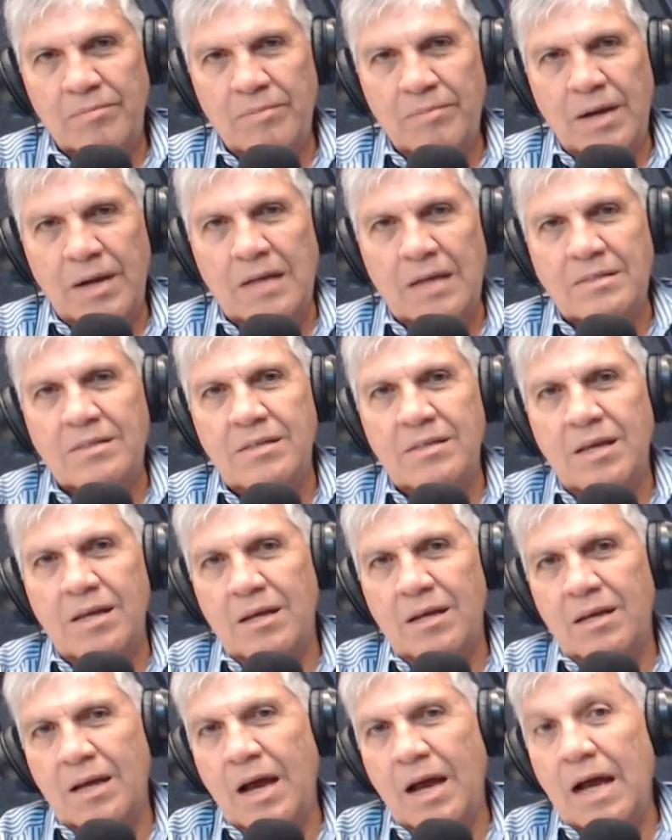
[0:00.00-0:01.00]
hacia,
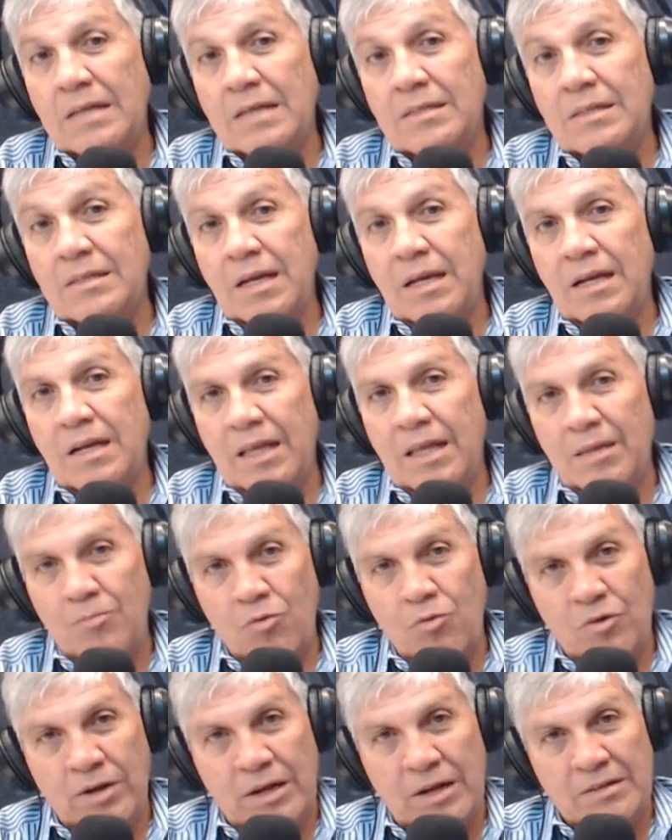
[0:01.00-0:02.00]
hacia la
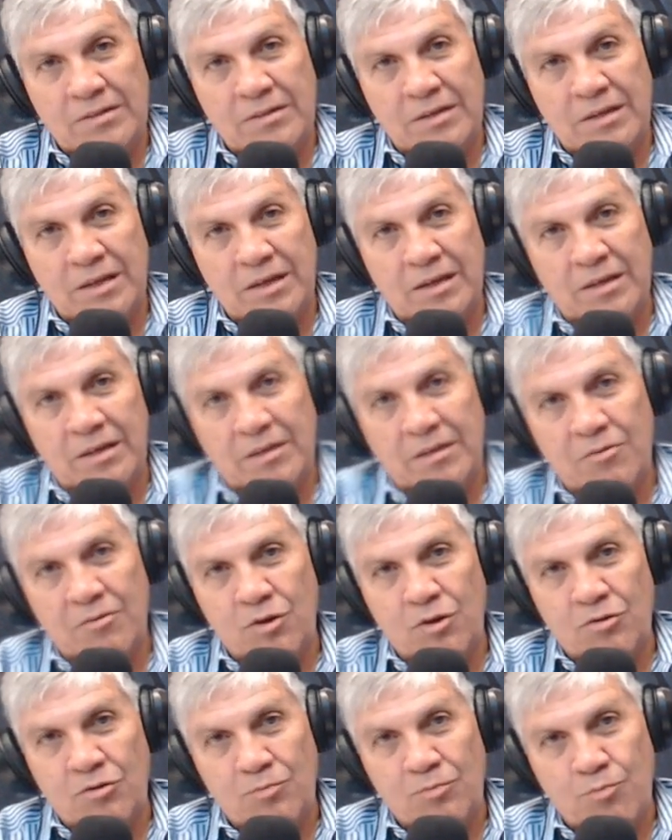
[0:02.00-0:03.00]
democracia que
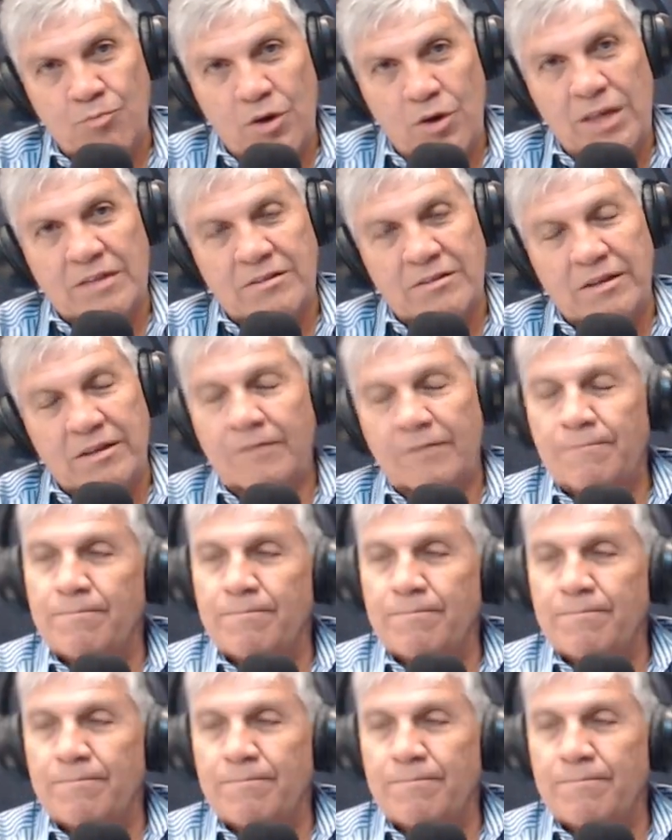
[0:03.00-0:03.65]
cuando pueda ser.